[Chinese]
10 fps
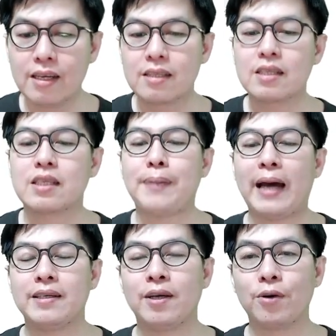四十趴
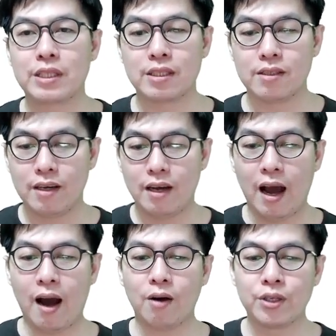的油脂，
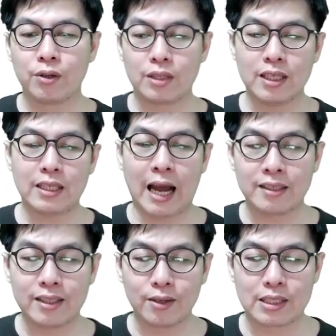好油低糖
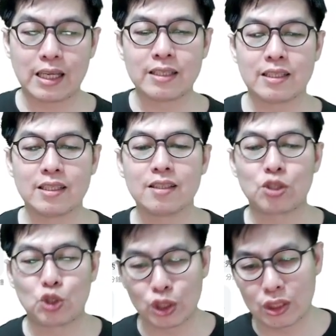又增肌，
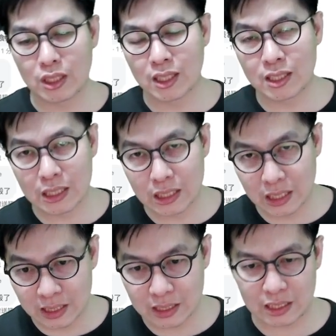均匀
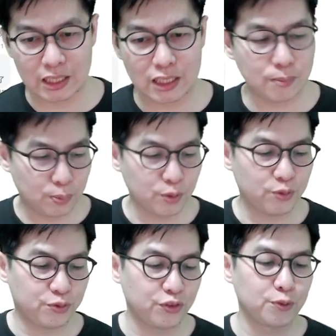饮食不
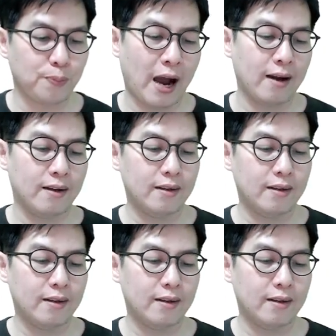复胖。